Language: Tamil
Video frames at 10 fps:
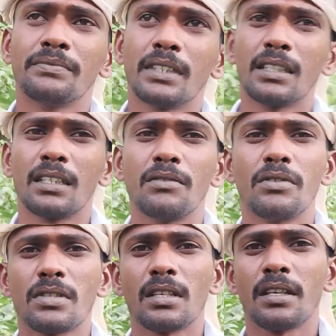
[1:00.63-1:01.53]
அதாவது
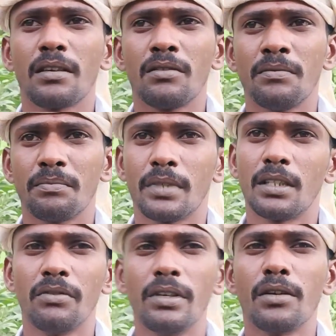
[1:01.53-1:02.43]
விவசாயம் பற்றி
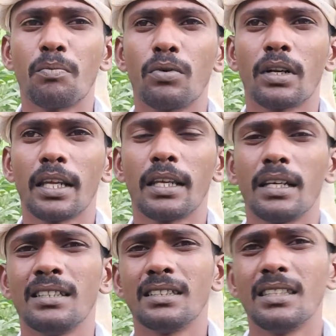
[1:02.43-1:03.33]
வீடியோ போடுறீங்க
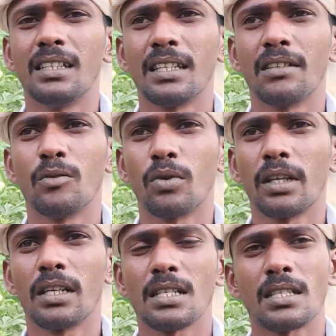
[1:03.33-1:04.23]
இதில் நீங்கள் ஒரே
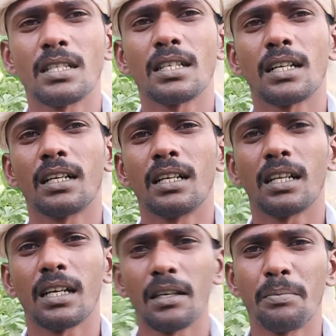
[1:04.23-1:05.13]
நஷ்டத்தை காட்டினா
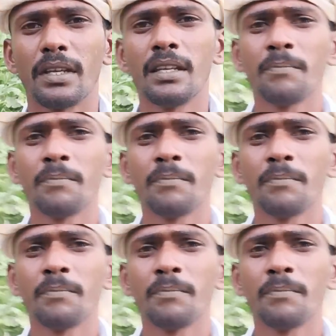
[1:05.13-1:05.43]
நாங்கள் எப்படி